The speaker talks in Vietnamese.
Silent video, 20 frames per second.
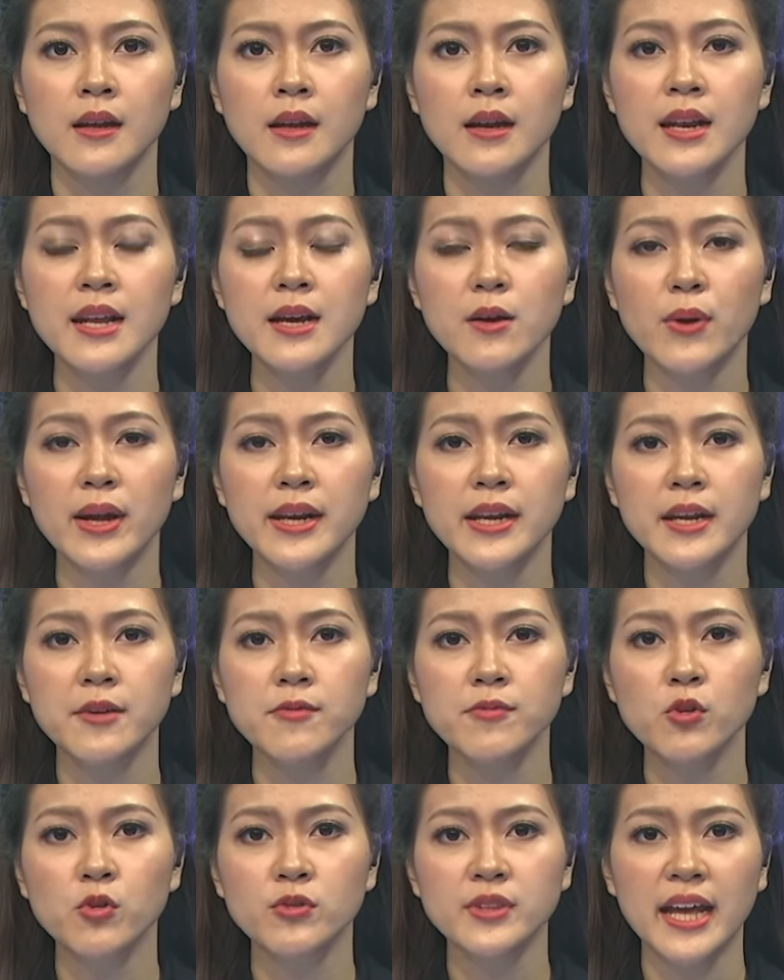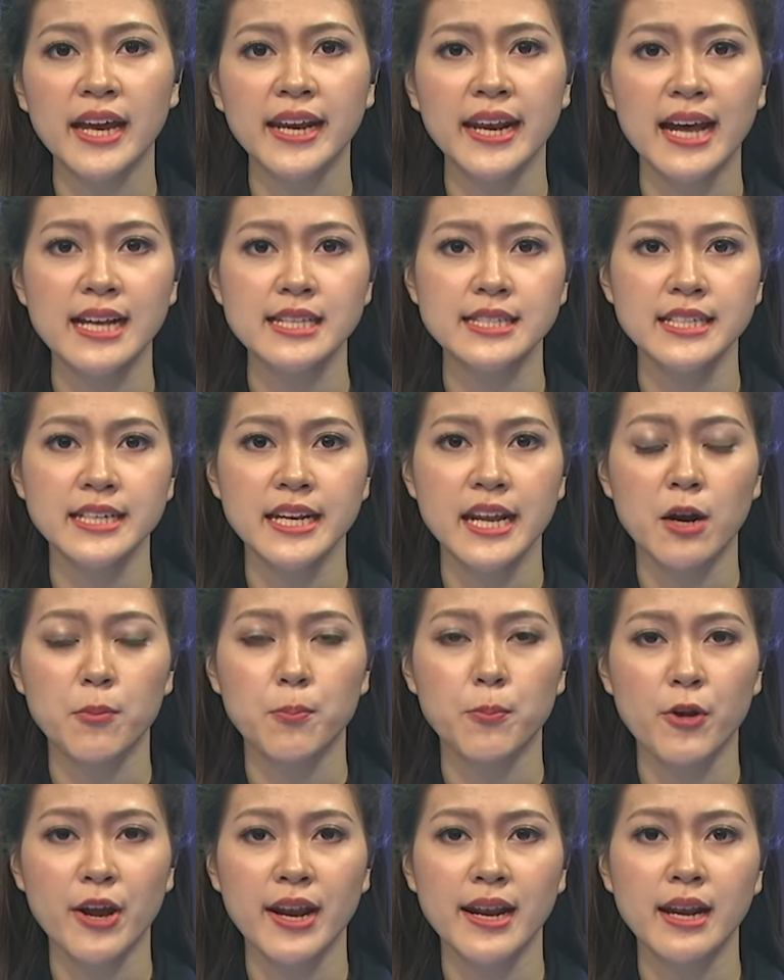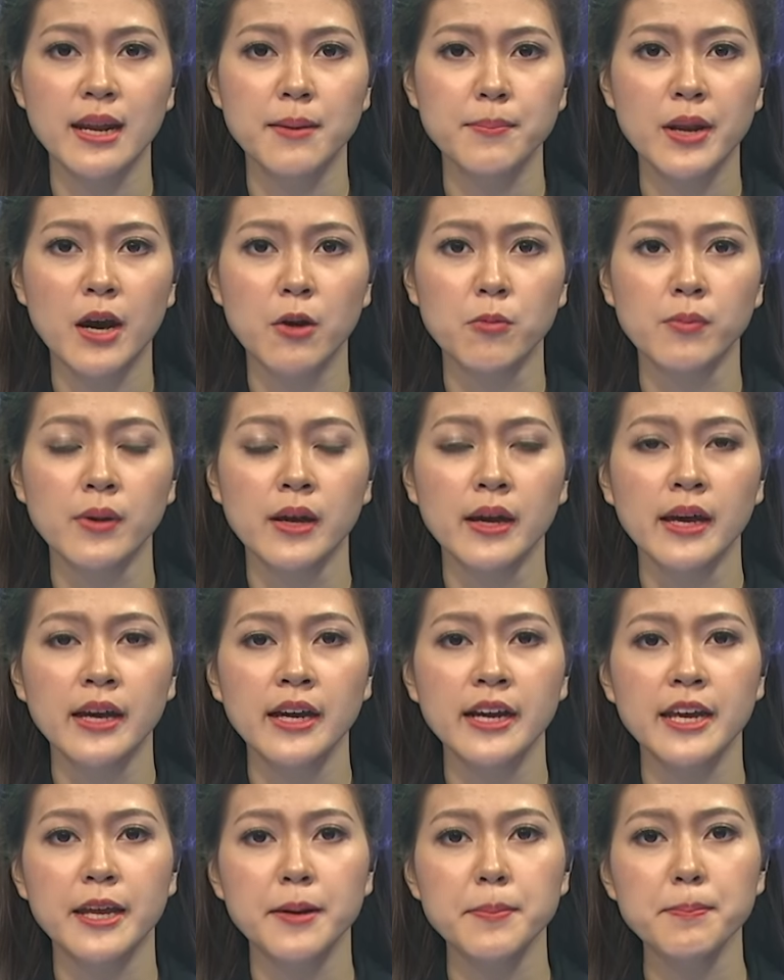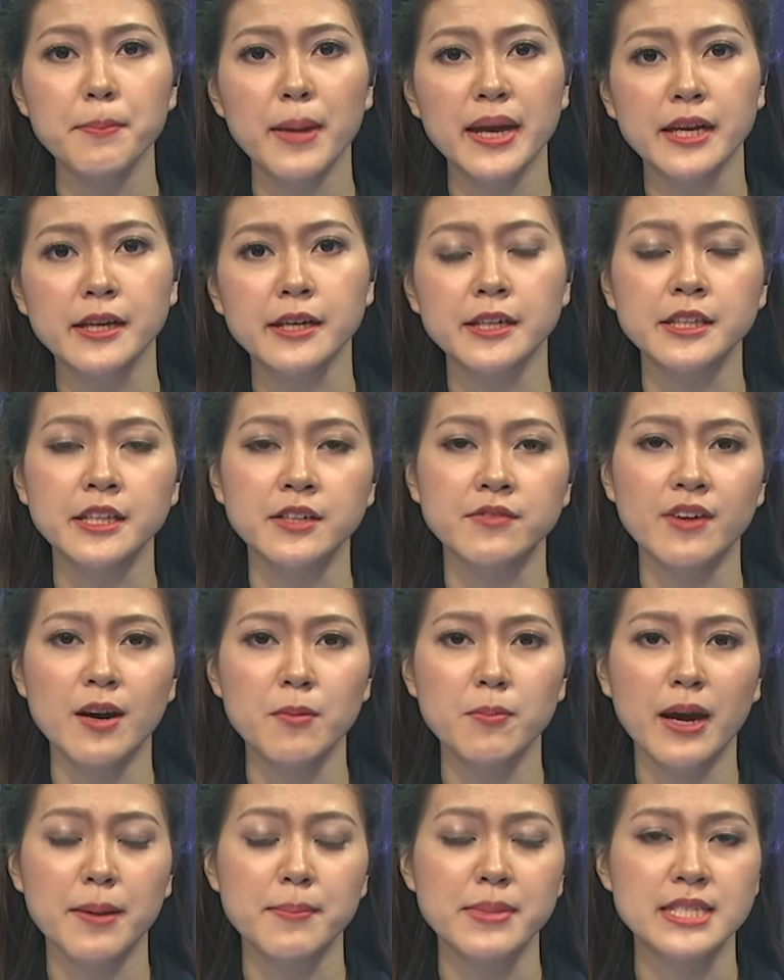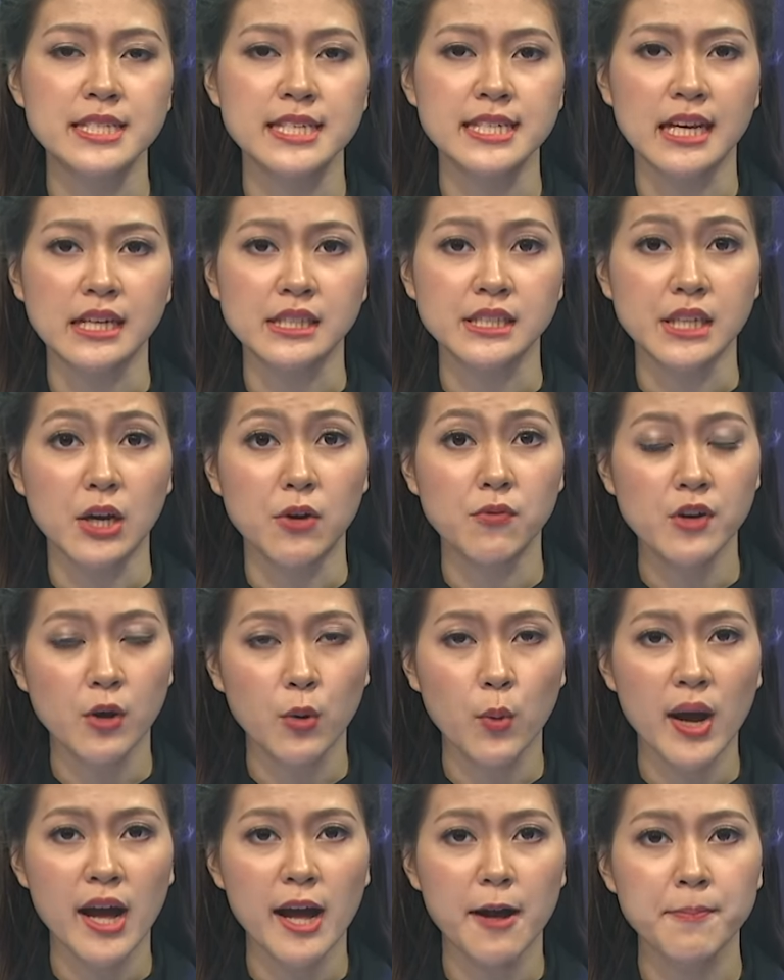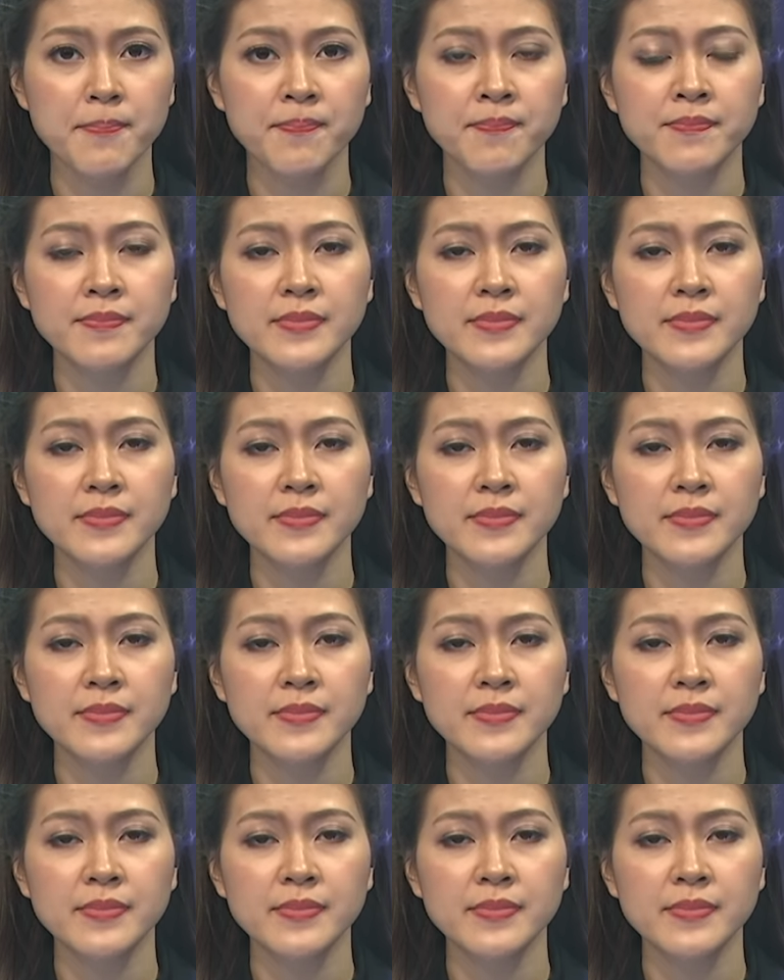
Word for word: Liên quan đến vụ tai nạn trên đèo Bren Lâm Đồng khiến 7 người tử vong ngày 19 tháng 6 vừa qua,